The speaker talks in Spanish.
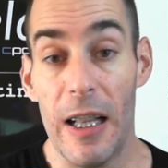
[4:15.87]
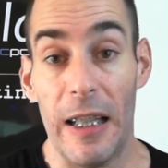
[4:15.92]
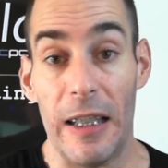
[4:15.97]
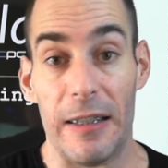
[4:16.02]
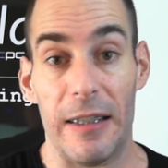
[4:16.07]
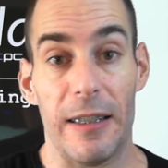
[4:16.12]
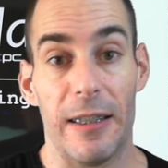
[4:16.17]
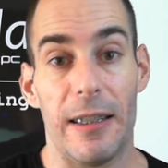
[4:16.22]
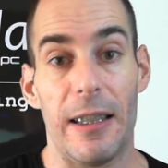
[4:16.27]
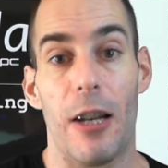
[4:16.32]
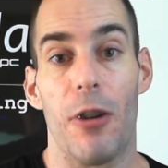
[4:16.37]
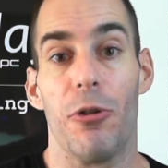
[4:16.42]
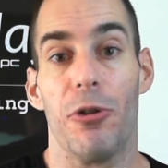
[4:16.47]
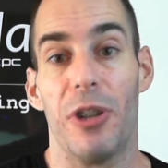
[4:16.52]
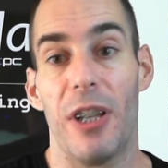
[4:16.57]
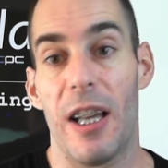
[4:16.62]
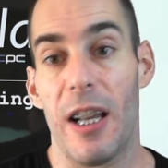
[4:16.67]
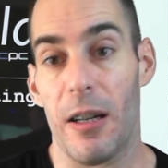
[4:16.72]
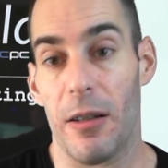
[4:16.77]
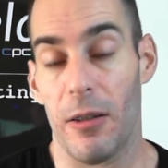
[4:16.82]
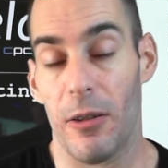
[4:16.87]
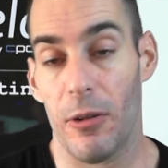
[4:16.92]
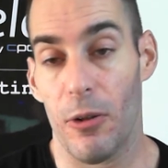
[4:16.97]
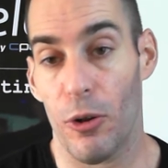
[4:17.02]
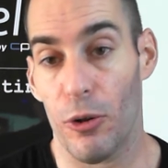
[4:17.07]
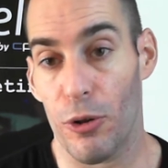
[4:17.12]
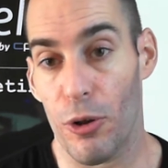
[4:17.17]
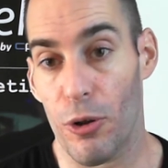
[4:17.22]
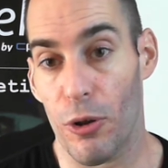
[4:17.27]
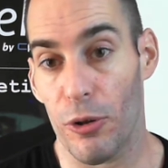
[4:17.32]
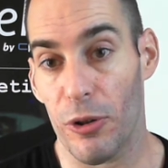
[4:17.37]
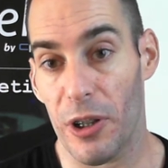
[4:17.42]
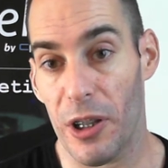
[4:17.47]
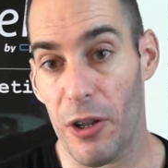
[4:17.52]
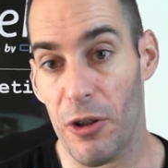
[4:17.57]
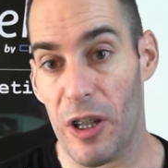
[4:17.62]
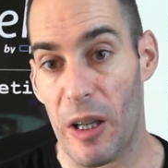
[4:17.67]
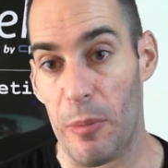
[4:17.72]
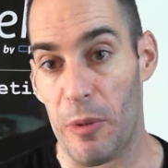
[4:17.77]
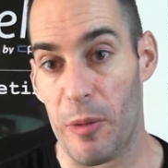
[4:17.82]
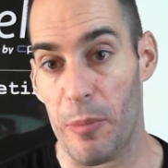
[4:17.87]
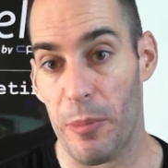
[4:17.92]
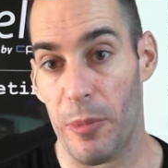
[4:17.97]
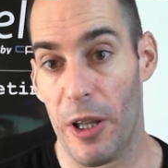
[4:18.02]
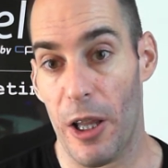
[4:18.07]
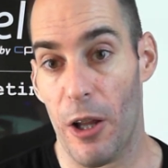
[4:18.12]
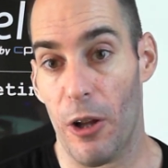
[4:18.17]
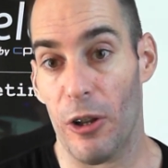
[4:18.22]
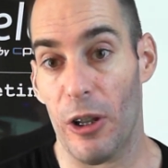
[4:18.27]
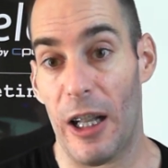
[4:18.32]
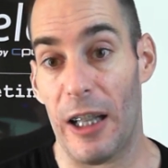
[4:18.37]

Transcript: desarrollar otros contenidos que hemos enviado